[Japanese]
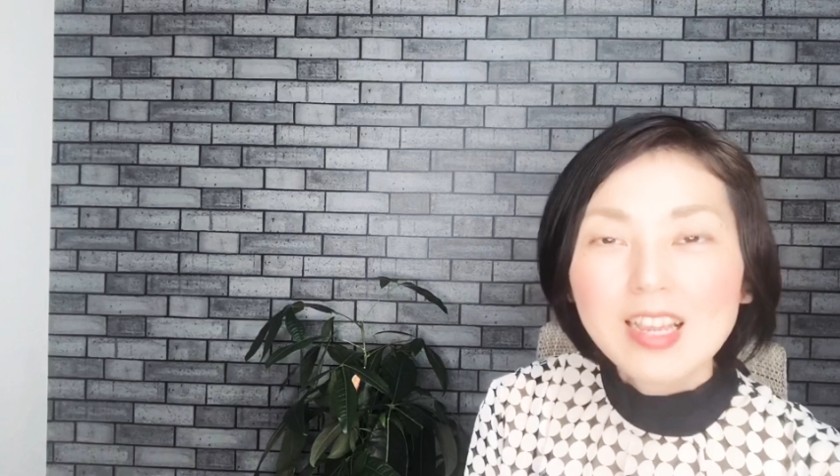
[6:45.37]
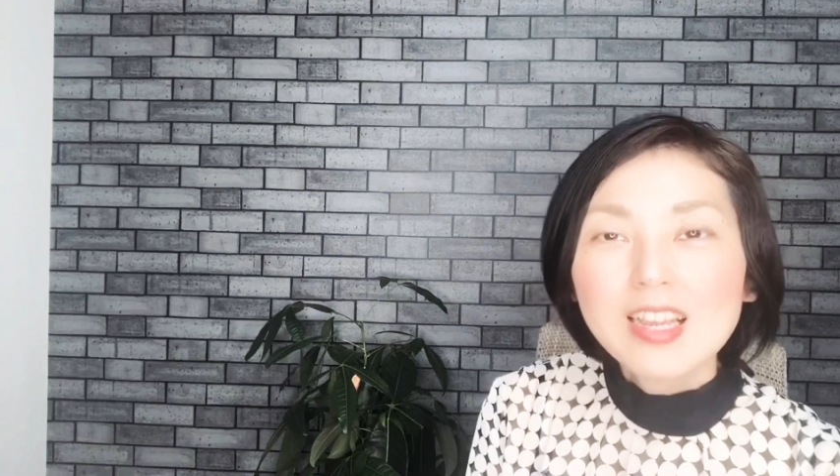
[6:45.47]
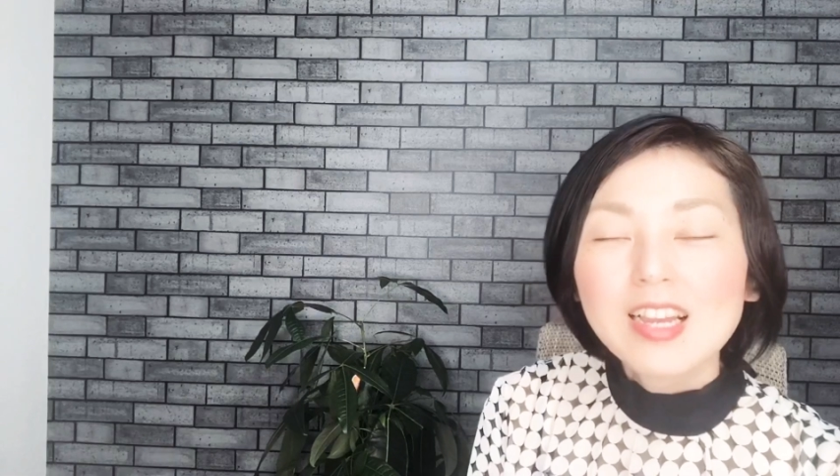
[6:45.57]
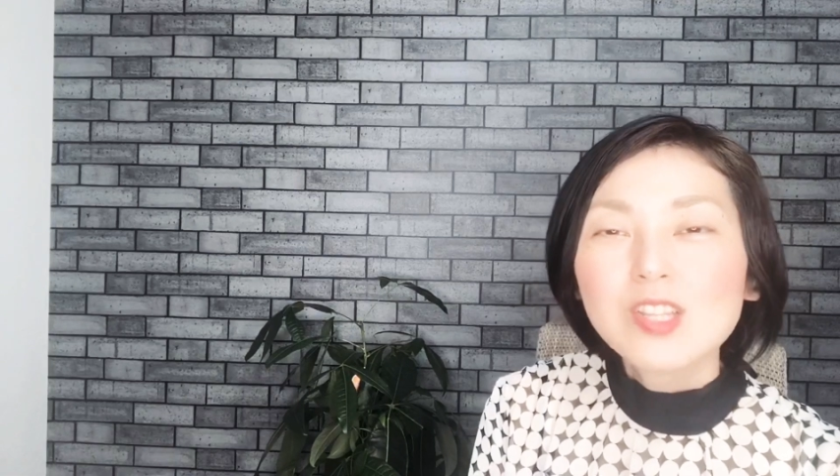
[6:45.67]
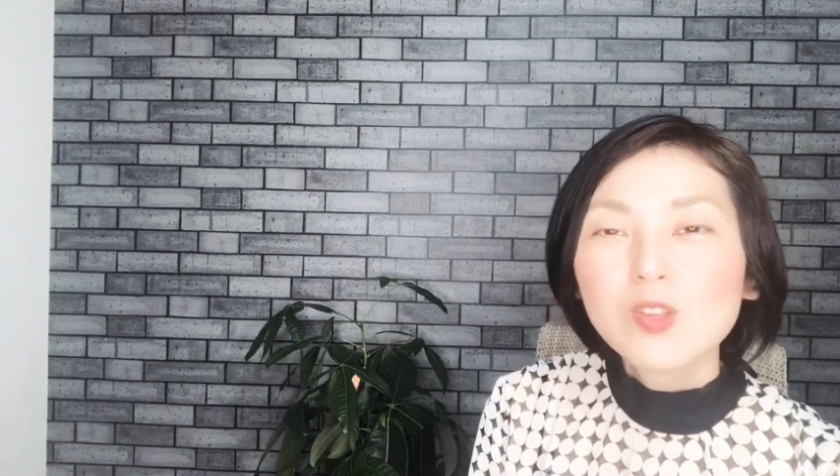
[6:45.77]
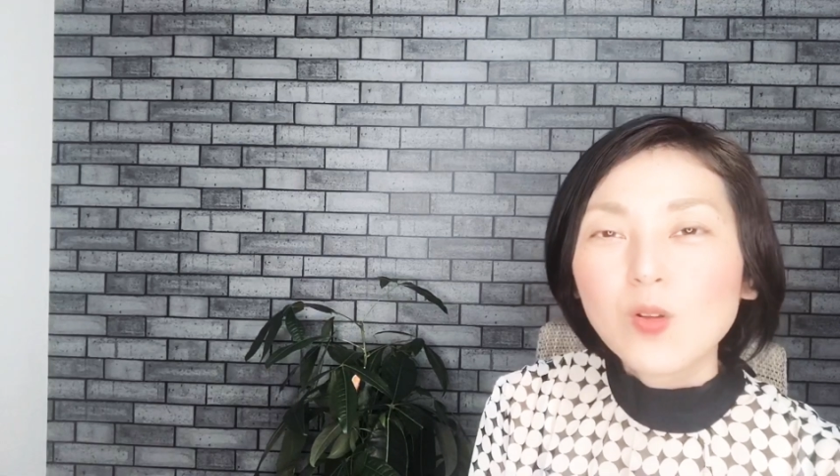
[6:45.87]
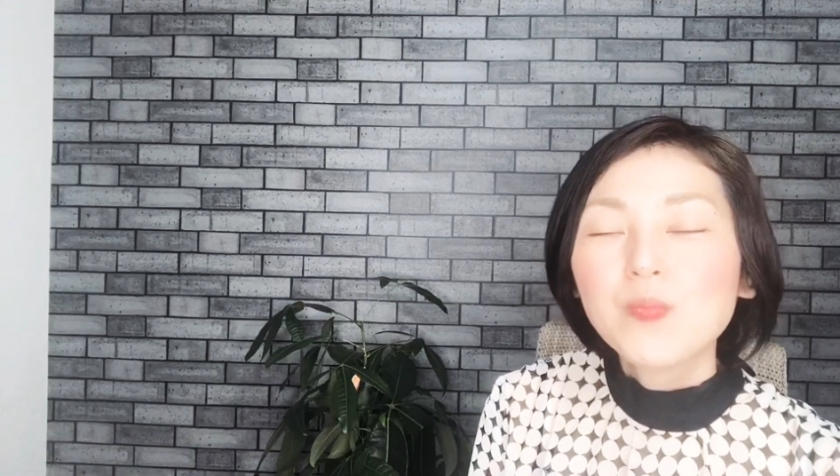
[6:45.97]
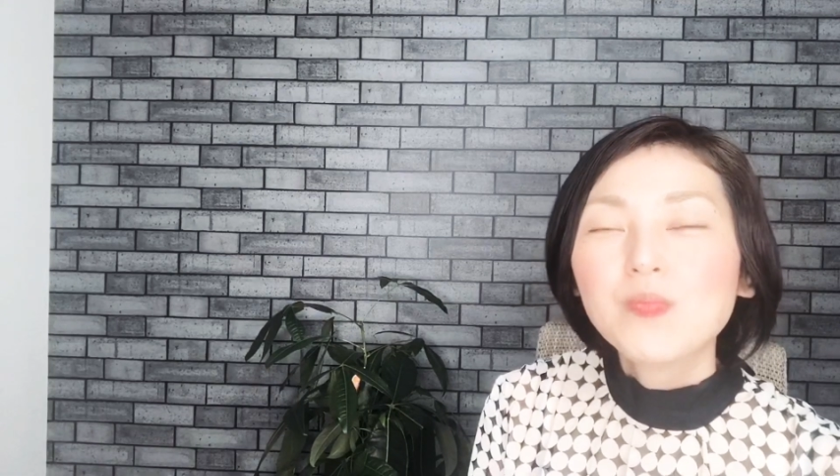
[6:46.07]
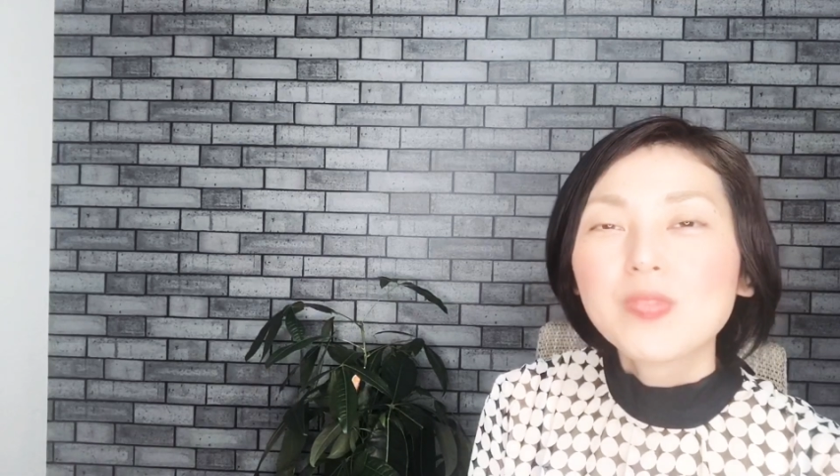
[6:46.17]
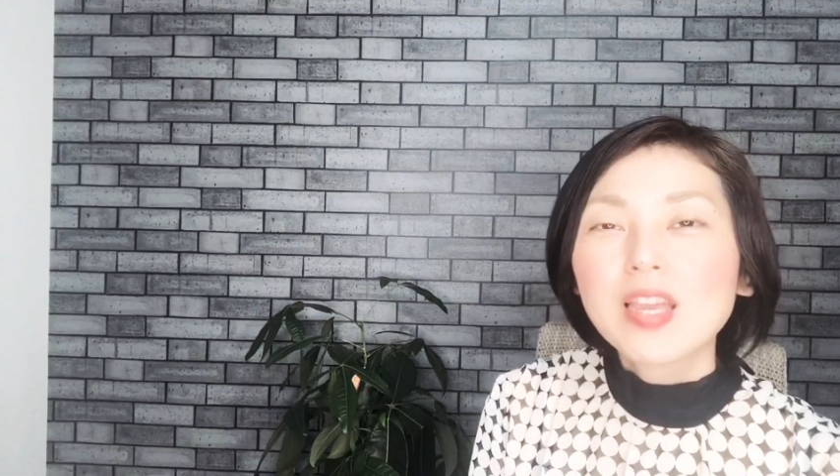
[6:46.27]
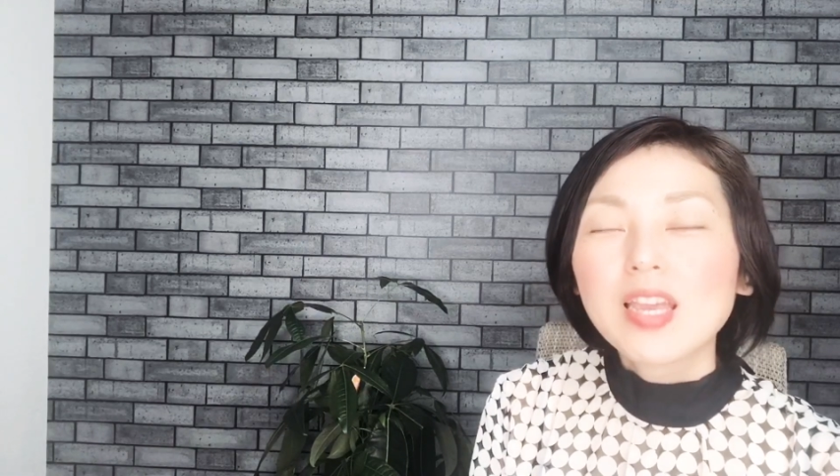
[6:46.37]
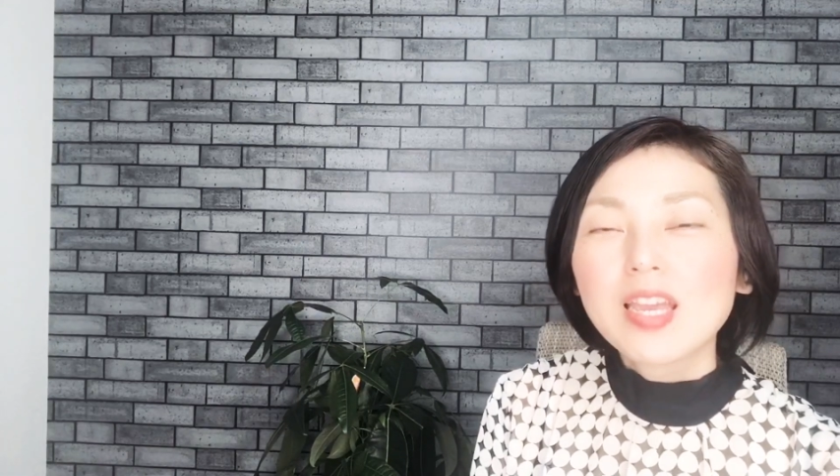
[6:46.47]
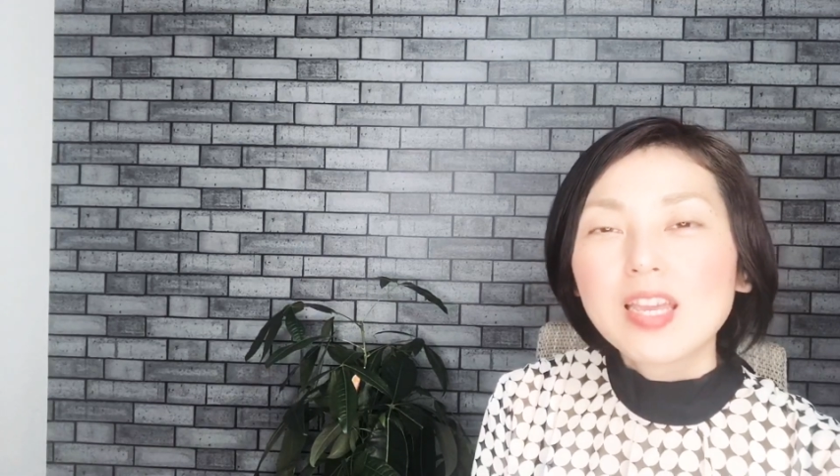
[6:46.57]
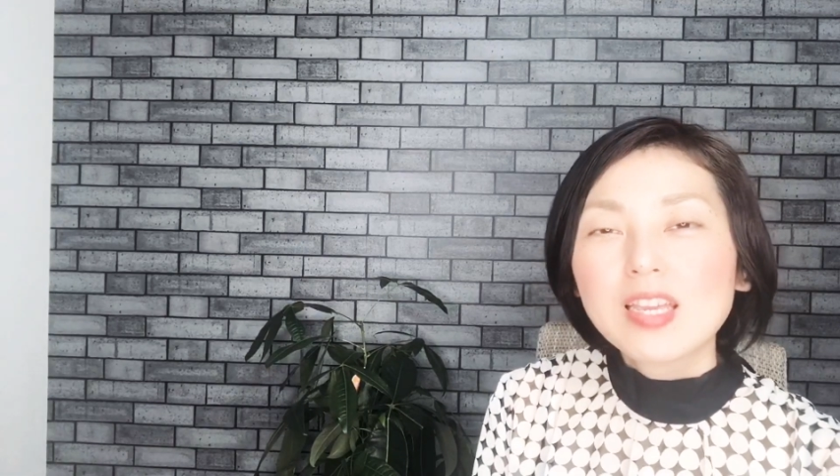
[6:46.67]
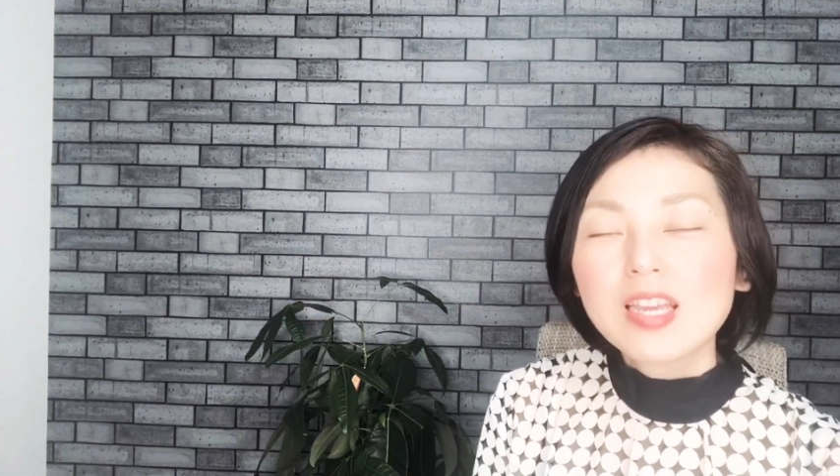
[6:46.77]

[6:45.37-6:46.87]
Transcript: あと、えー、